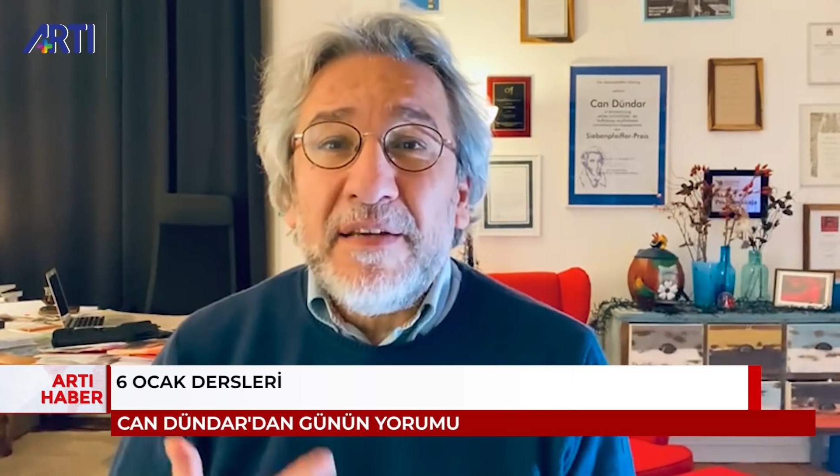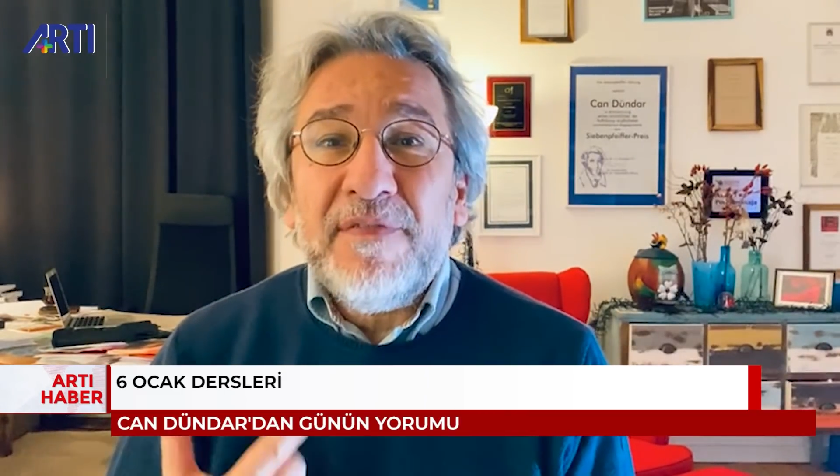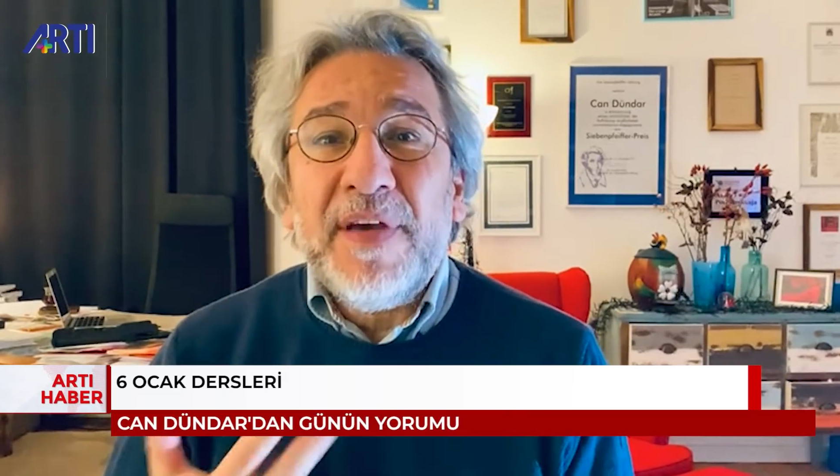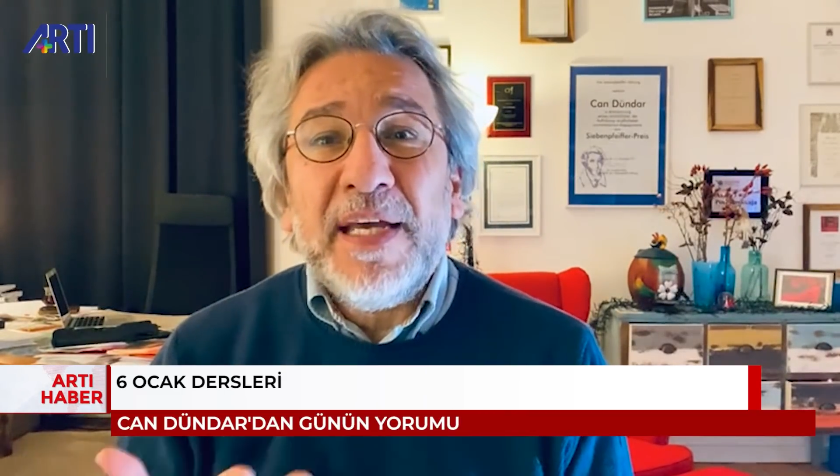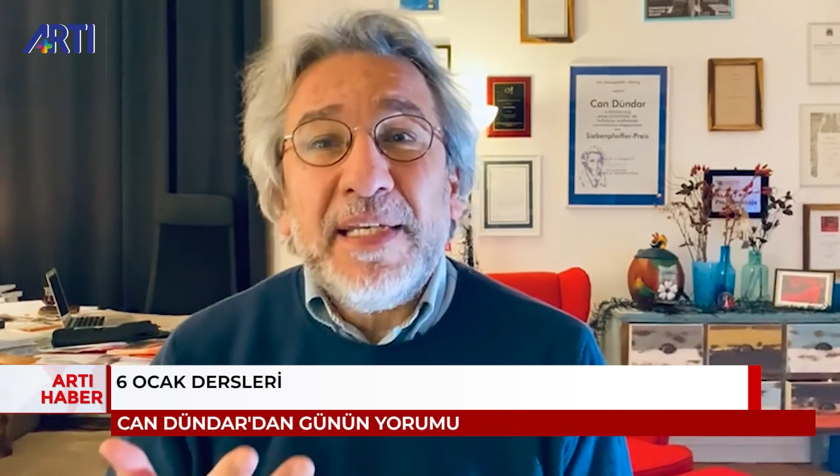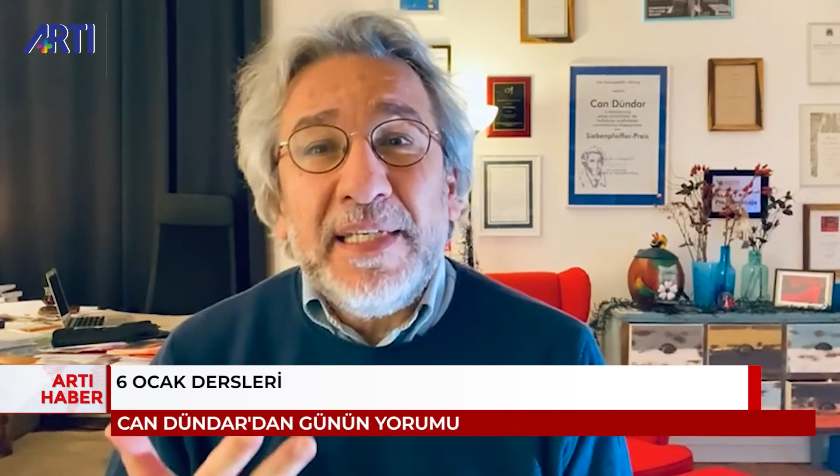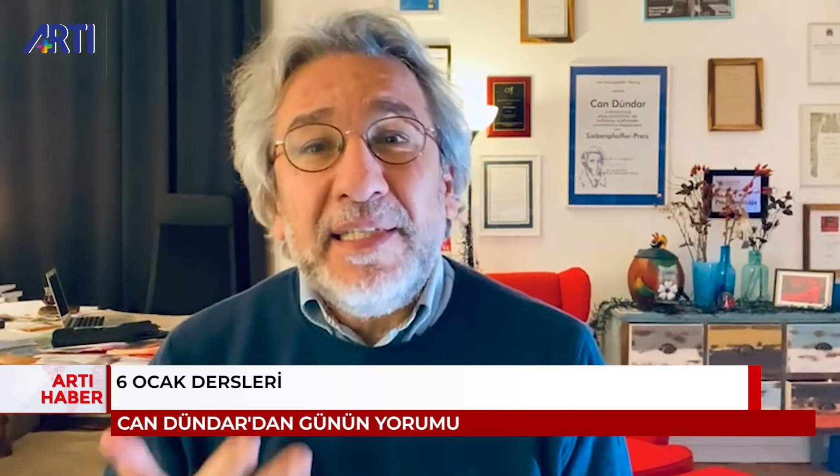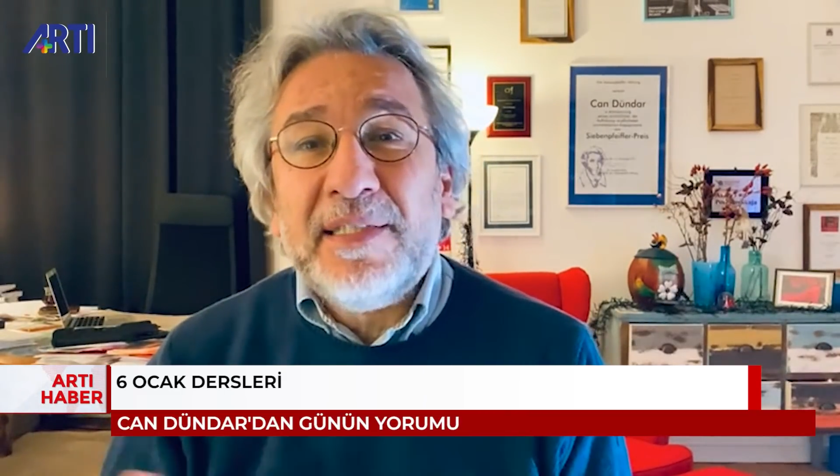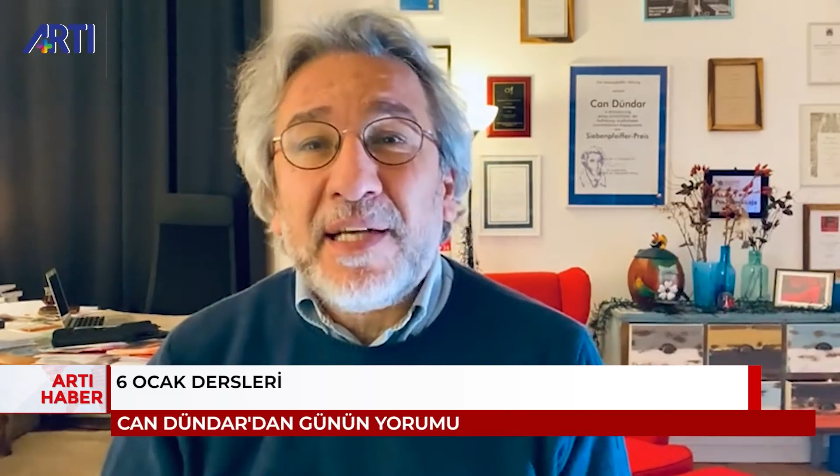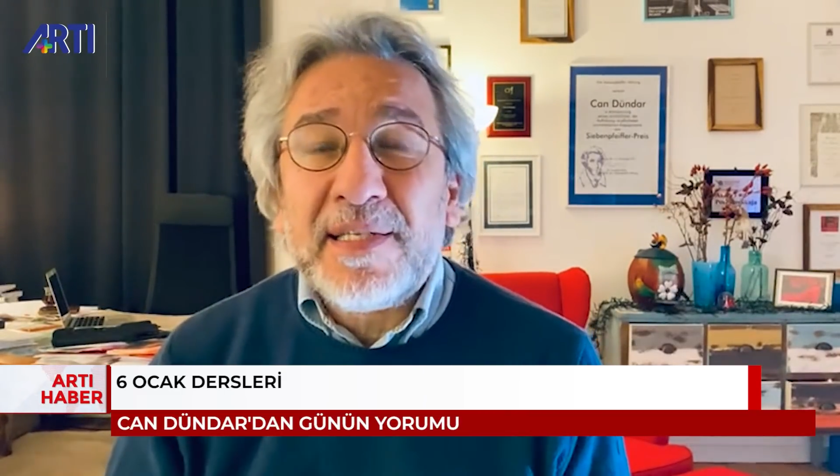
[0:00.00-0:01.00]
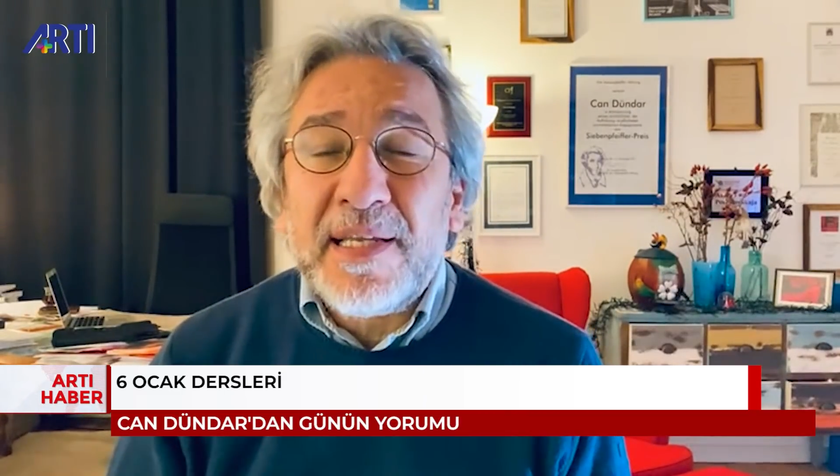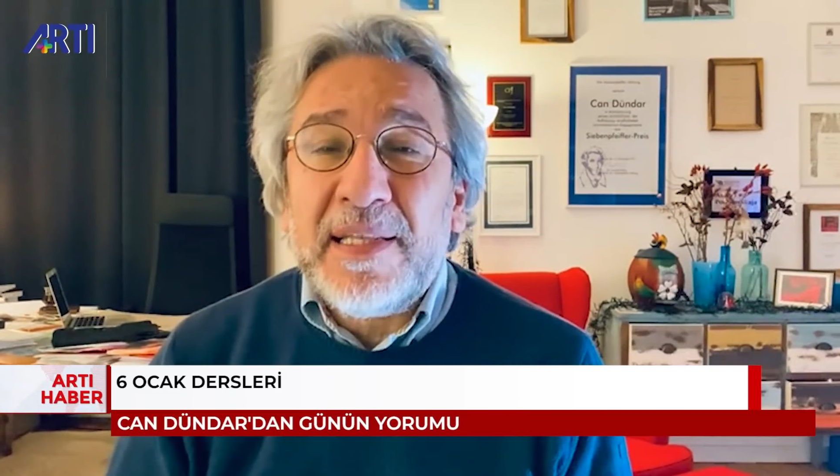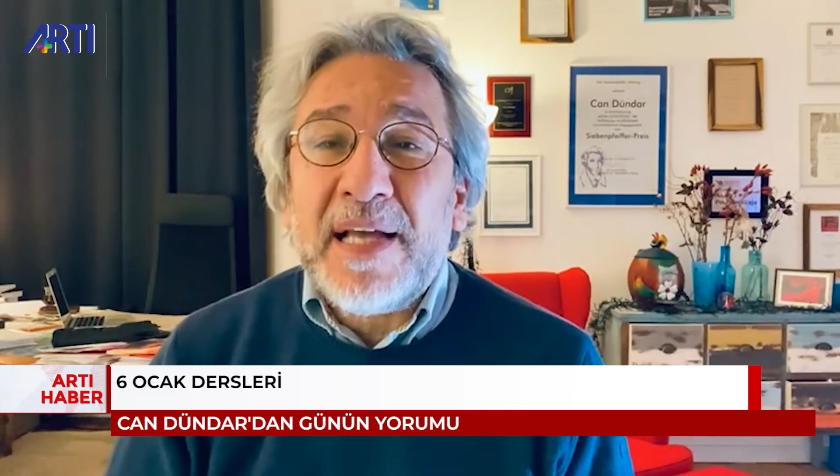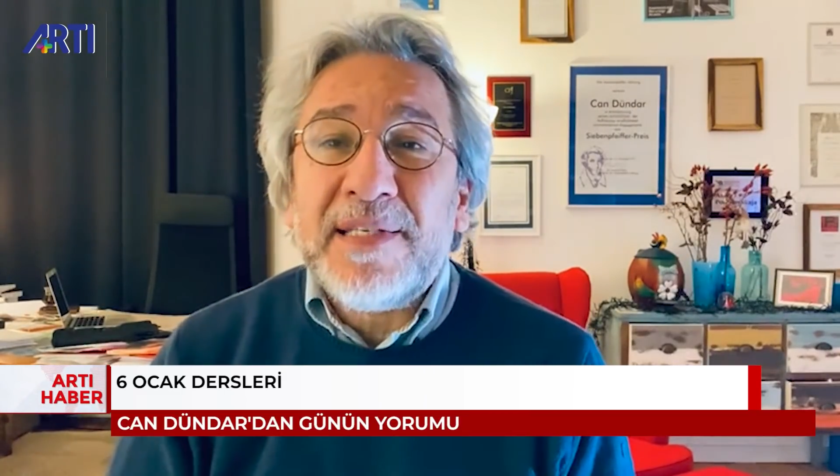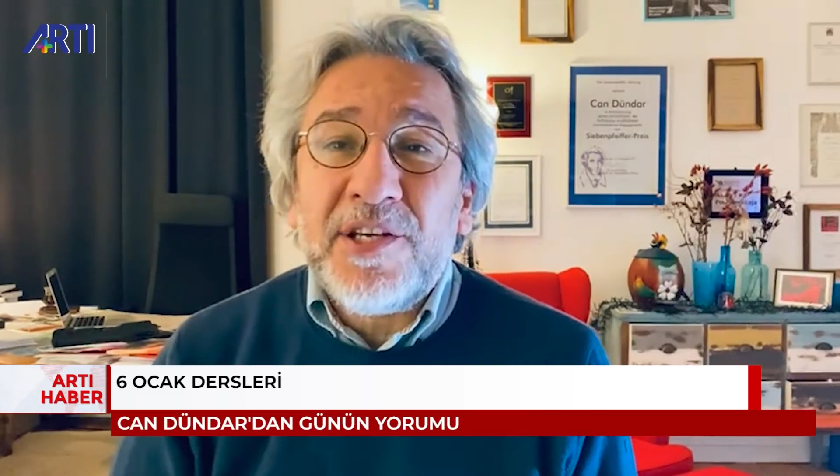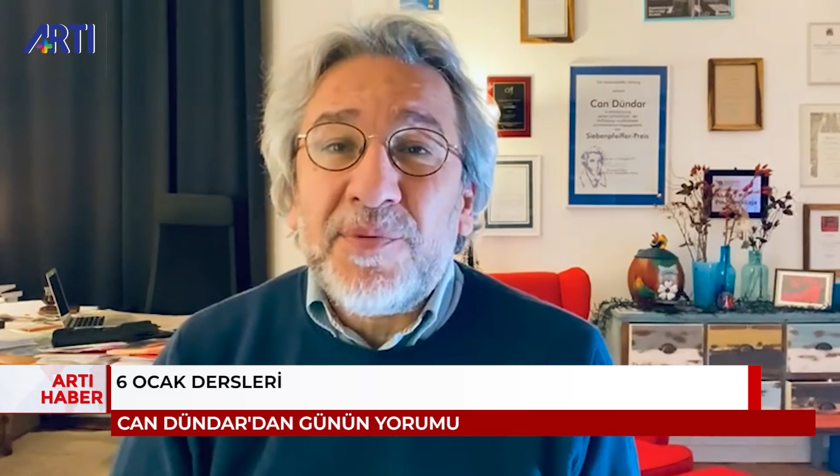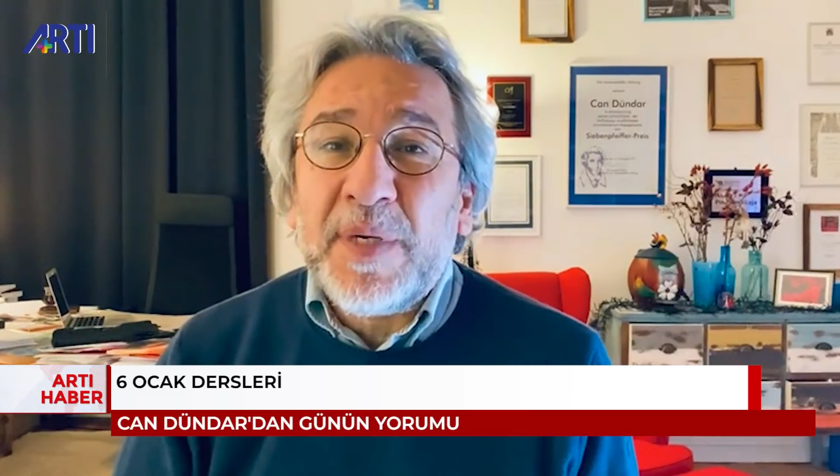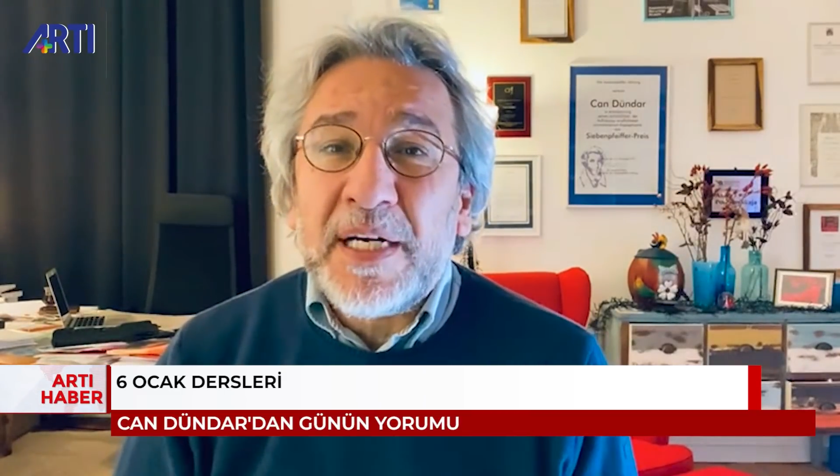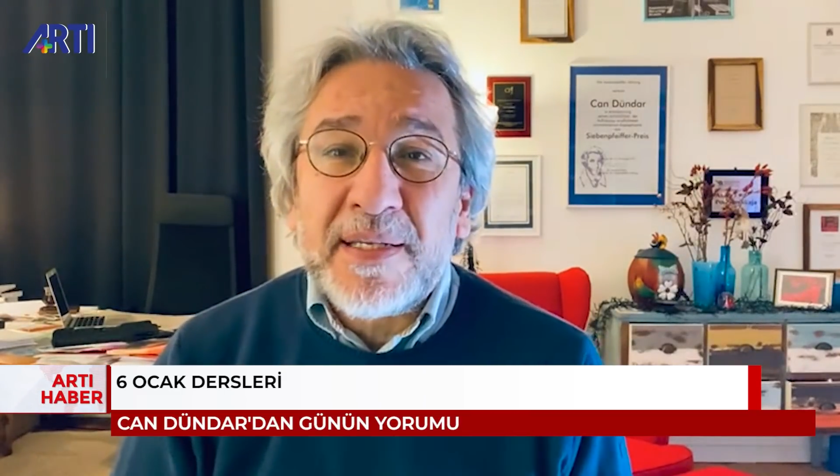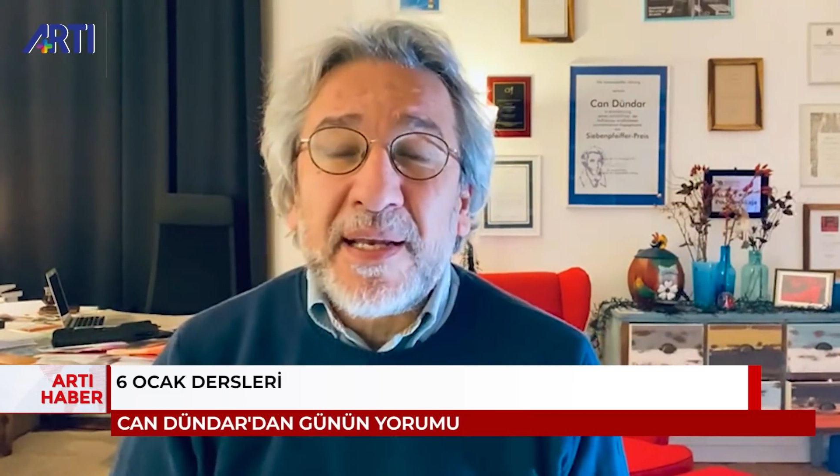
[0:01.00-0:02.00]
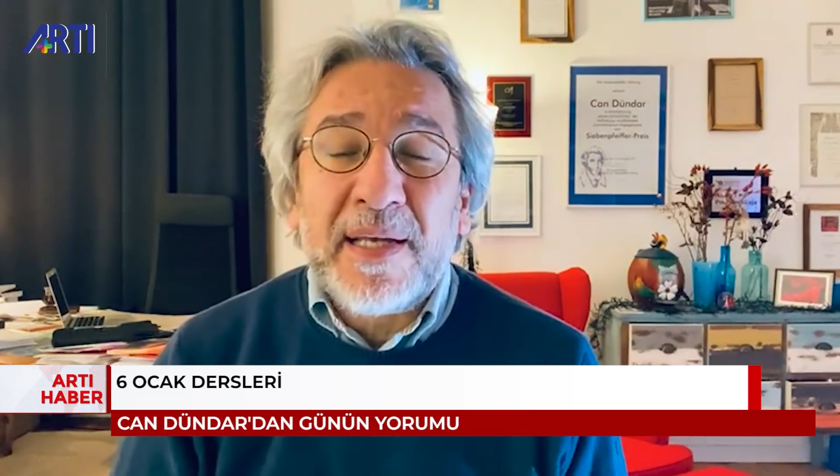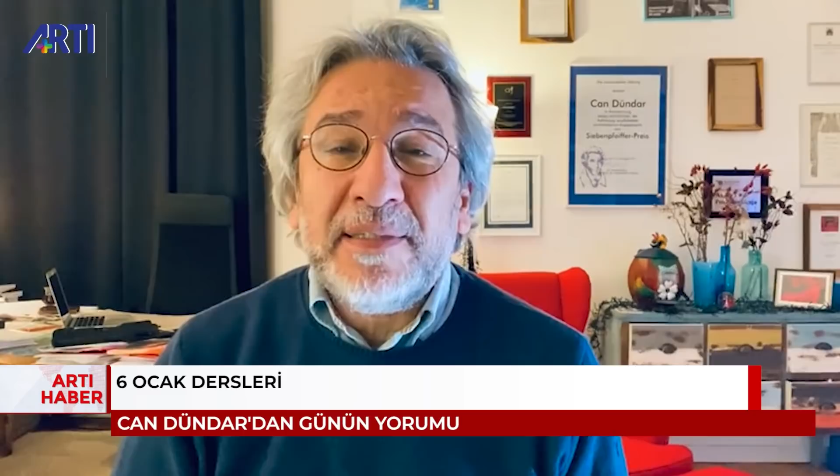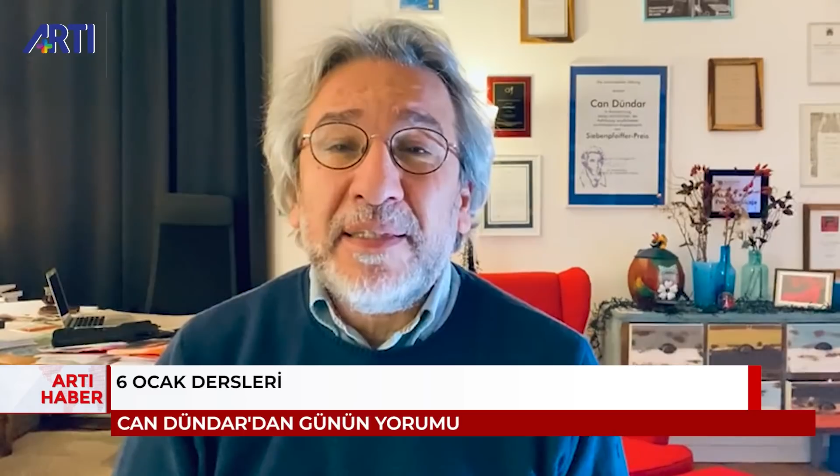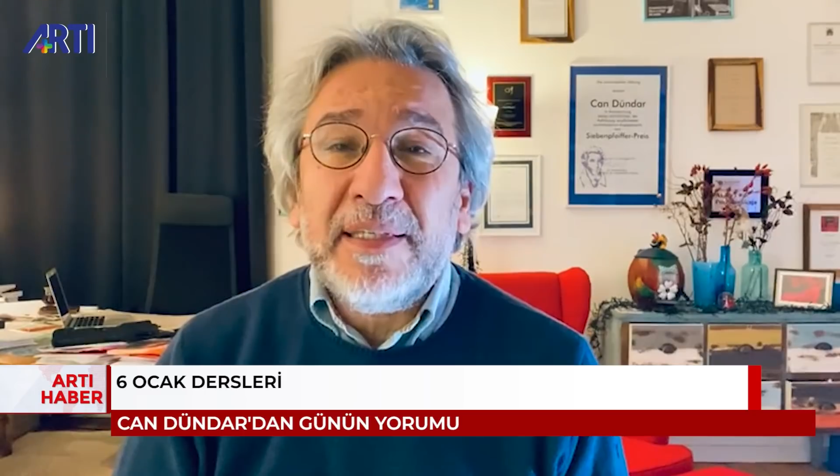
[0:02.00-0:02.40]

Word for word: ve itiraz edilen seçimi kazanan